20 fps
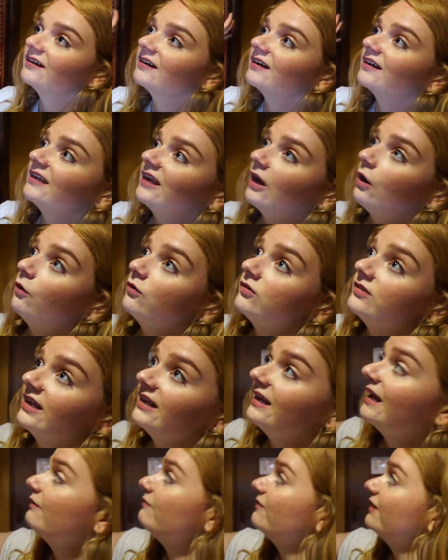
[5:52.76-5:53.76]
Genau, und
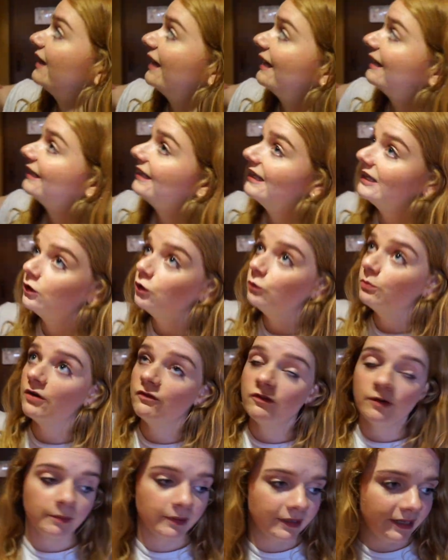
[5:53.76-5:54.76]
dann haben wir direkt gegenüber
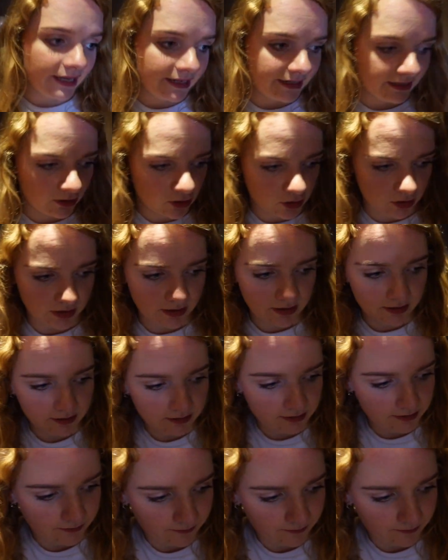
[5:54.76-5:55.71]
vom Kleiderschrank